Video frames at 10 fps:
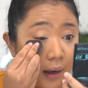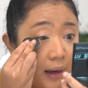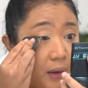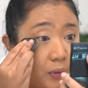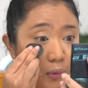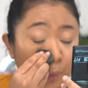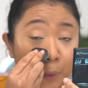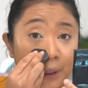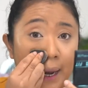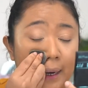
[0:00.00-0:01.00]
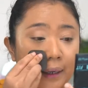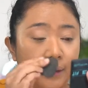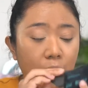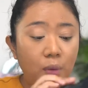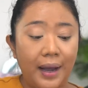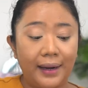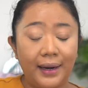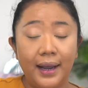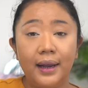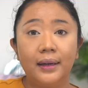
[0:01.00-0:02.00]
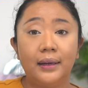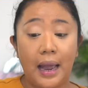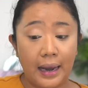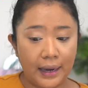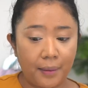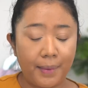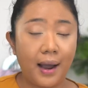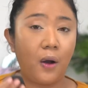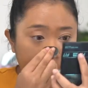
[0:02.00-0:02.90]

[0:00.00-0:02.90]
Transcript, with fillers: uh, untuk punya anak itu karena agama.